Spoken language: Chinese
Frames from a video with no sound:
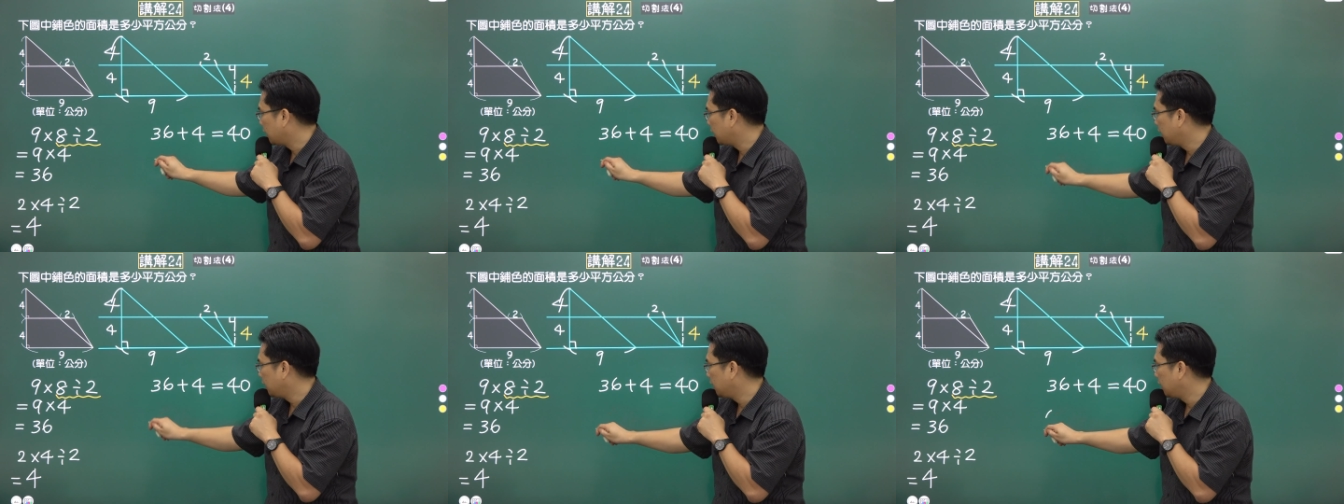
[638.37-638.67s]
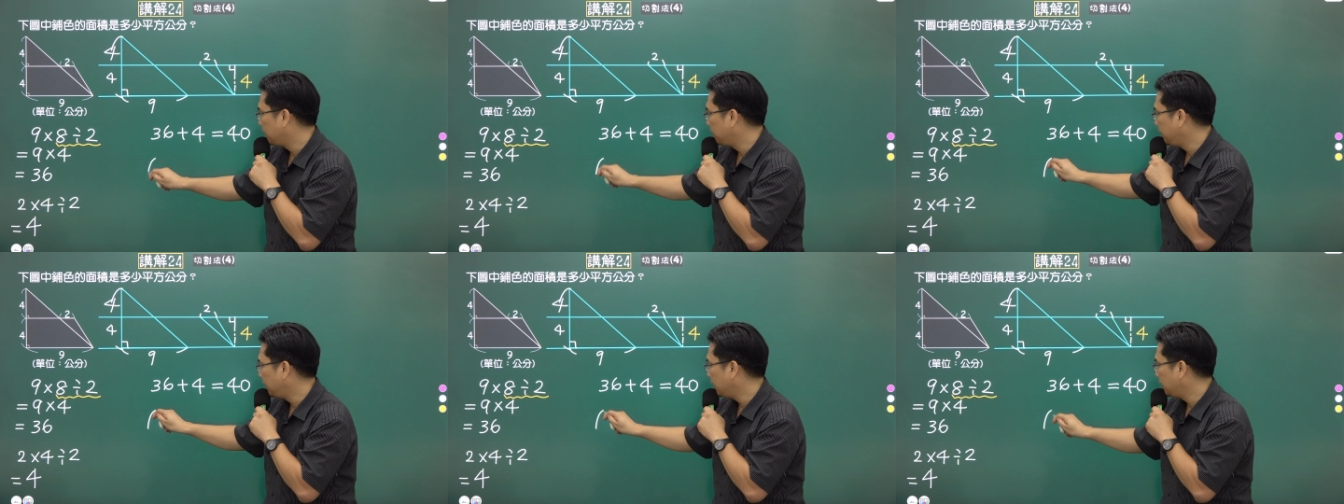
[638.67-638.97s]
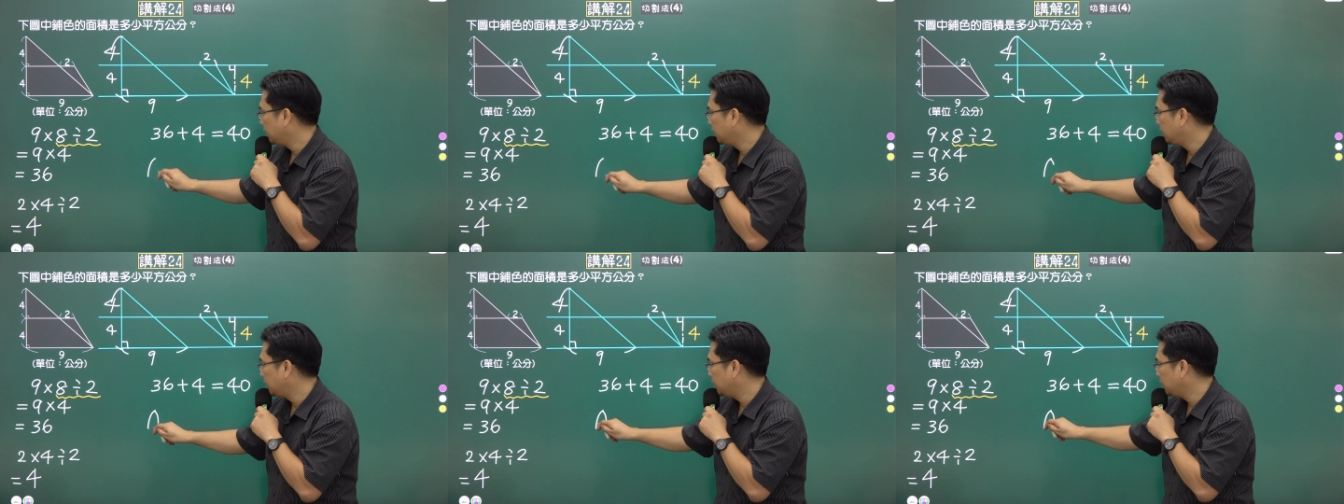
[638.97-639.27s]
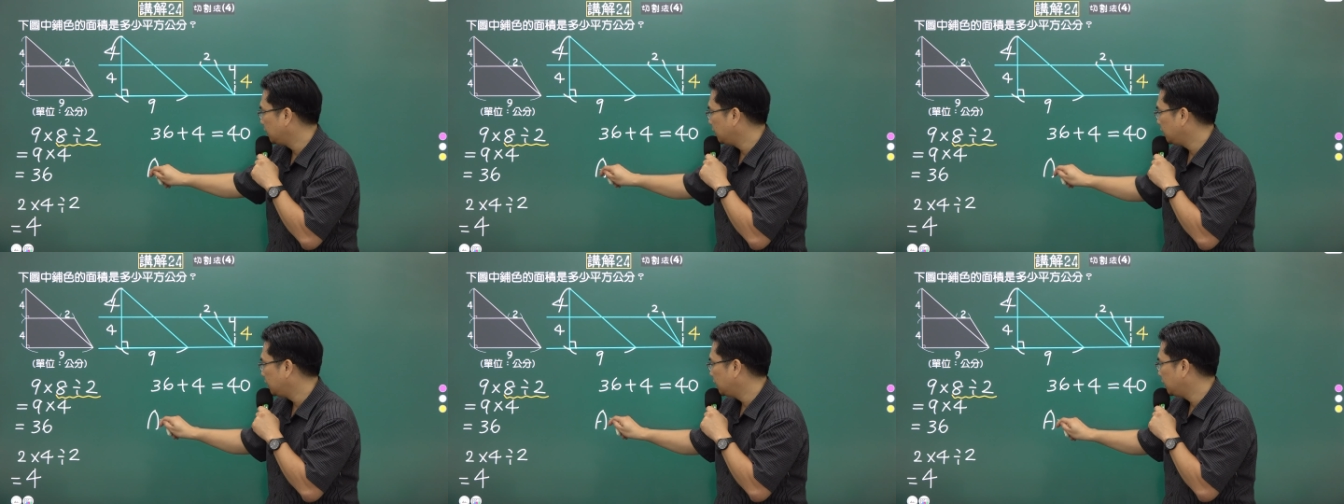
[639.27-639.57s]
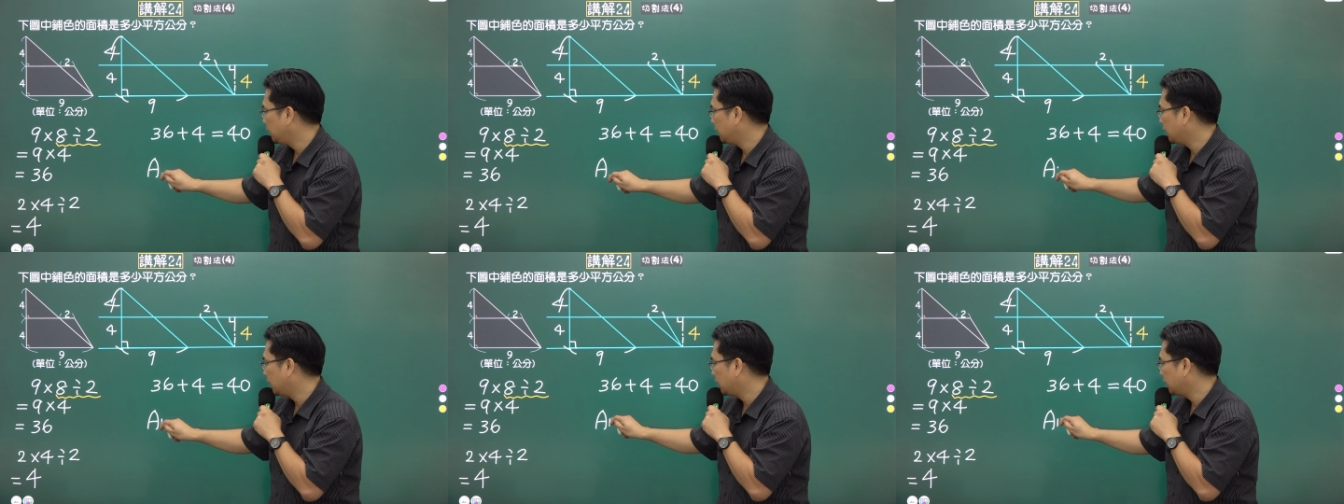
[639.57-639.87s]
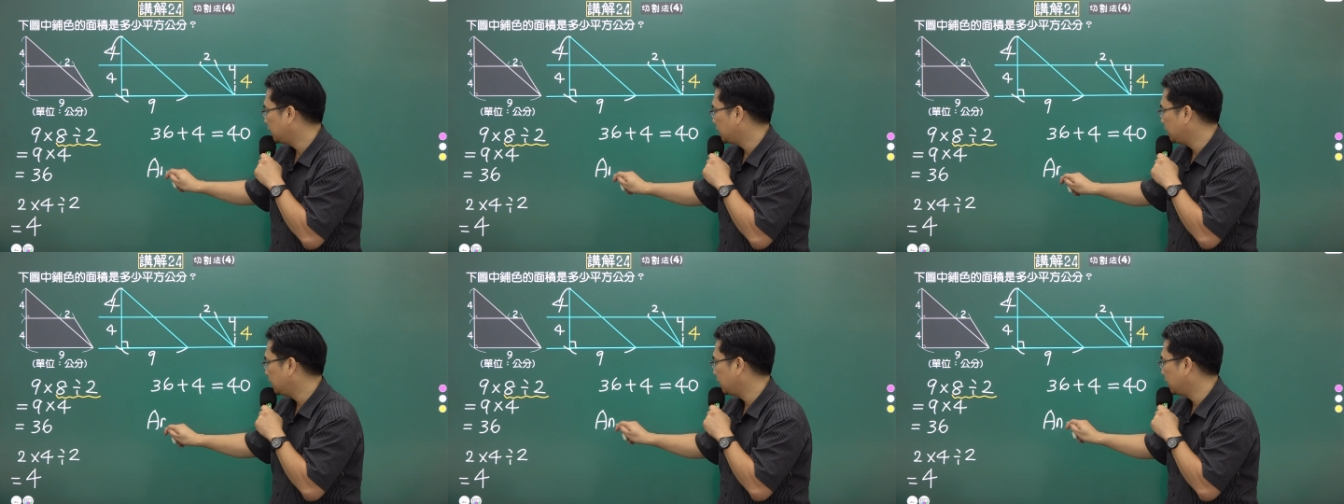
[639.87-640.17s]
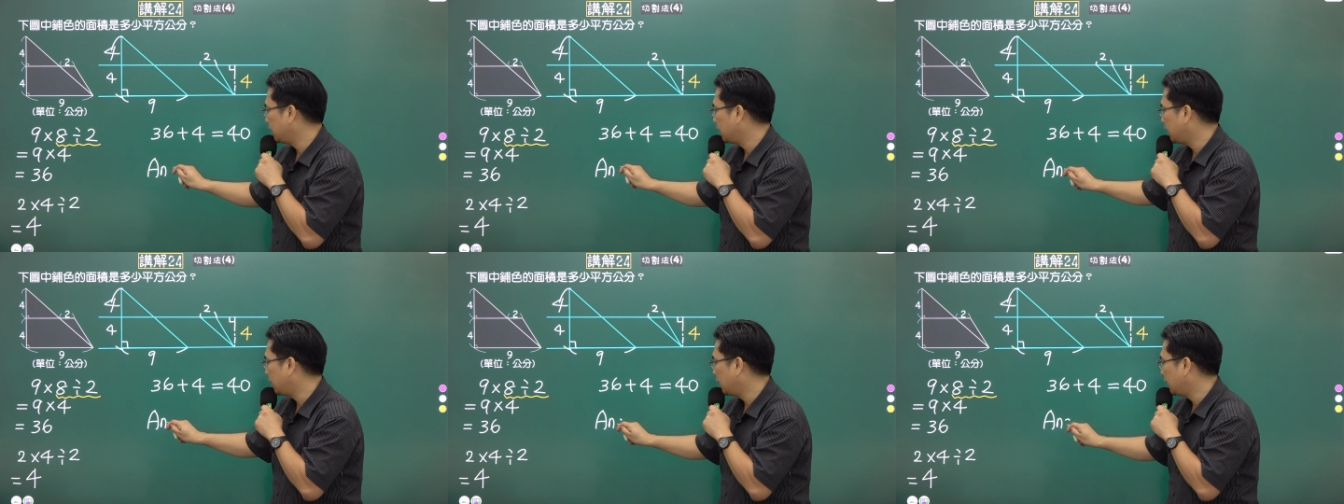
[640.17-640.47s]
个面积加起
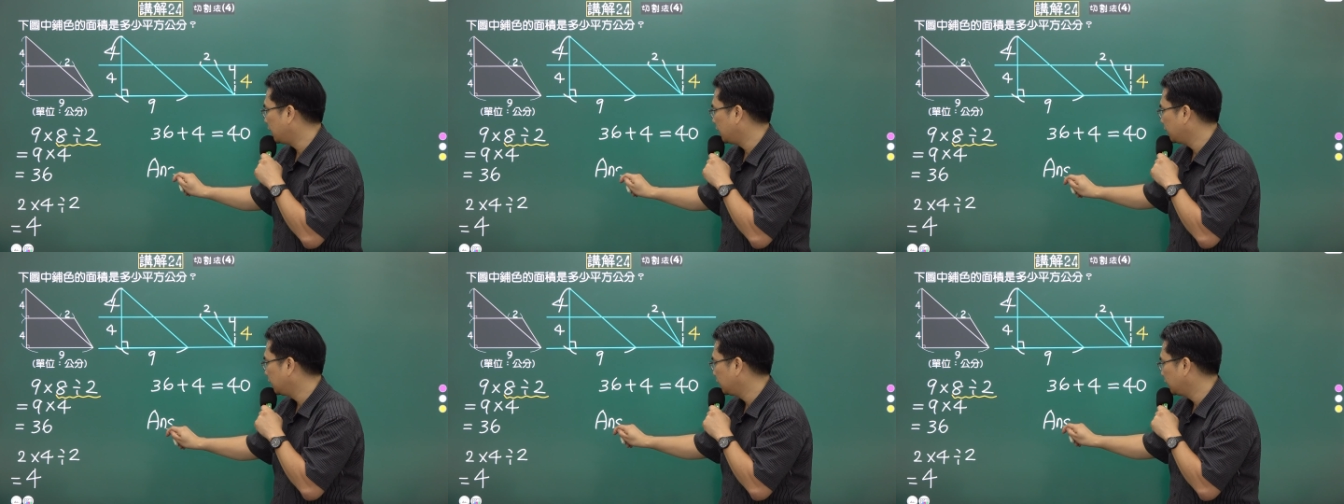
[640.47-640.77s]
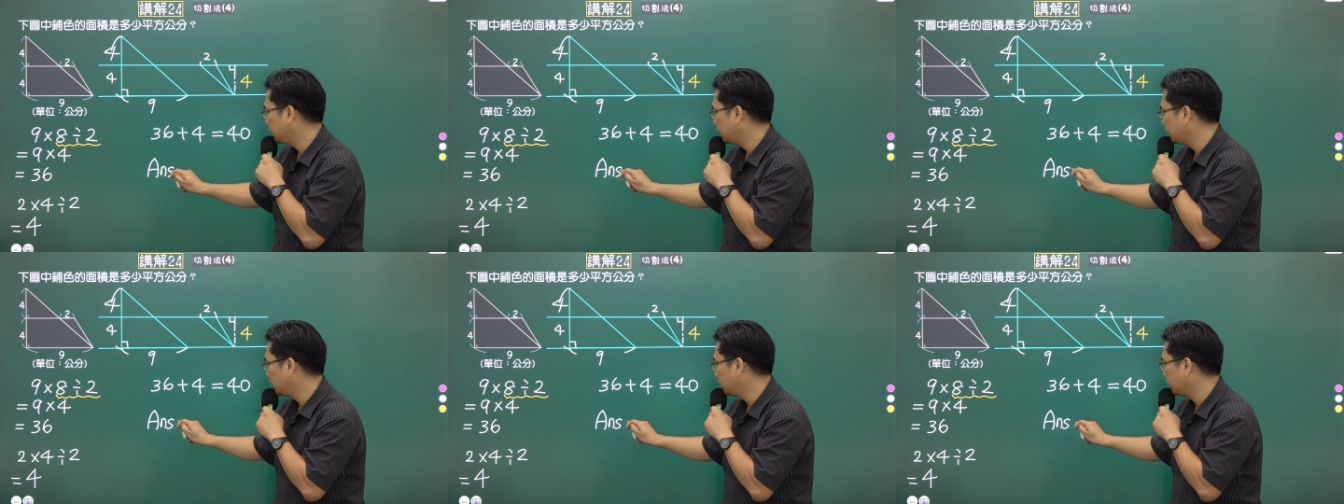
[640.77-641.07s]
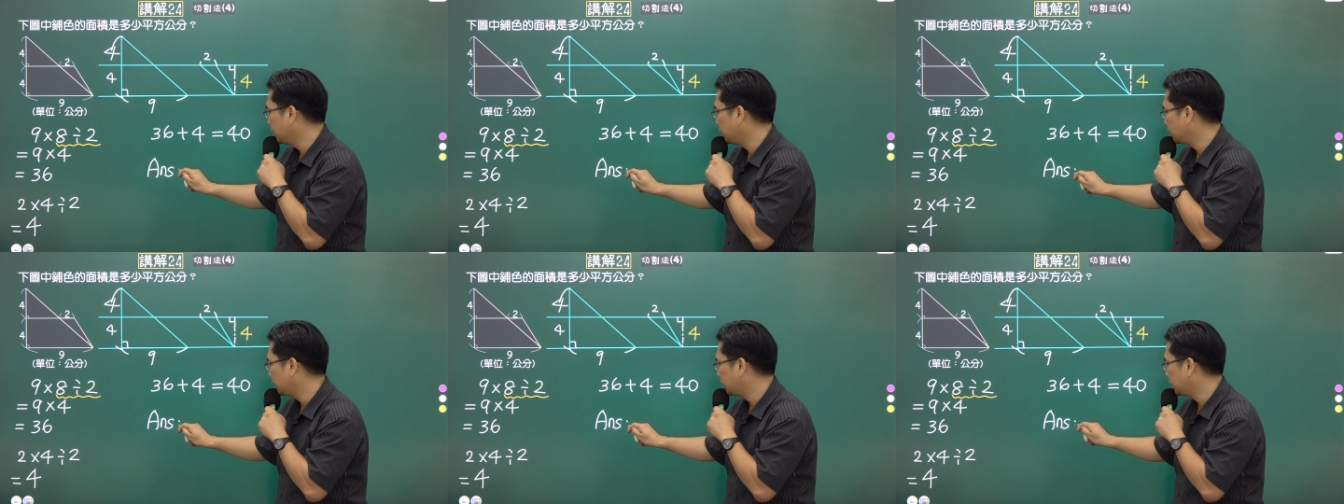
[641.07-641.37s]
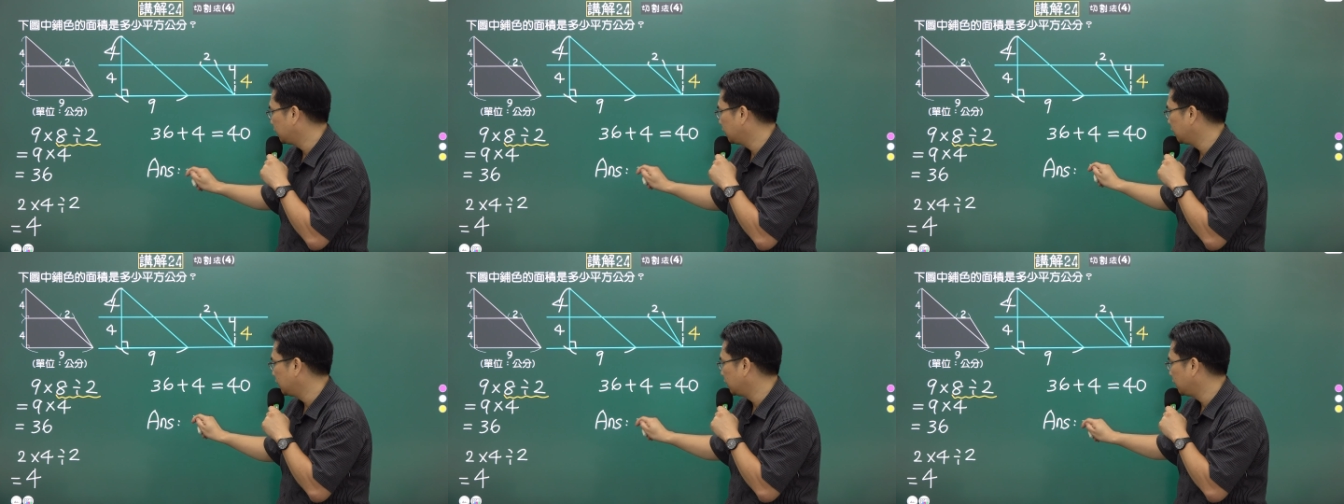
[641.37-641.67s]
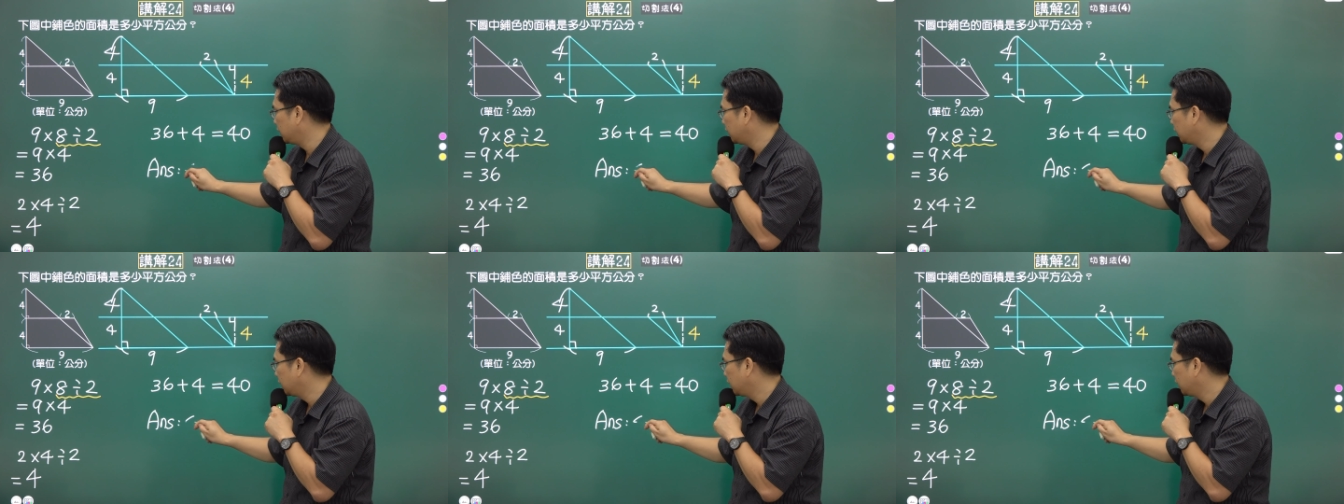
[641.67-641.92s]
来就是